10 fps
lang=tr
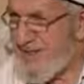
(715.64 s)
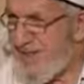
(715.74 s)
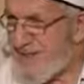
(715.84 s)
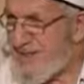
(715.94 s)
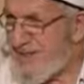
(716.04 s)

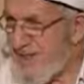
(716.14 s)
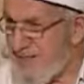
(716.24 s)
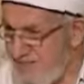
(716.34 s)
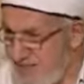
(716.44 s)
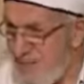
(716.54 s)

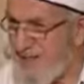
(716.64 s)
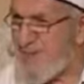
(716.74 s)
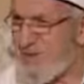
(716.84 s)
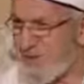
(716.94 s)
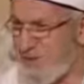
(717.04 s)
yazılacağını biliyor
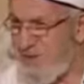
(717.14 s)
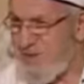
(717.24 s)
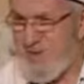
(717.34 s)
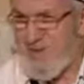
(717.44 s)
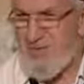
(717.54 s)
musun sen
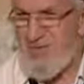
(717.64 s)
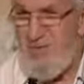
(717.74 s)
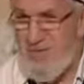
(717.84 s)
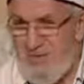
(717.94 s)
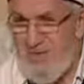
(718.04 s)

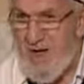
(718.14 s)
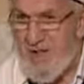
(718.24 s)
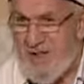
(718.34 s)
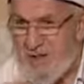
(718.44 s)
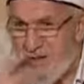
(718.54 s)
Bili ver.
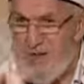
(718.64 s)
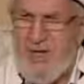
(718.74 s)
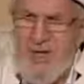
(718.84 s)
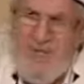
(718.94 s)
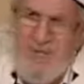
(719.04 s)
ağzından çıkar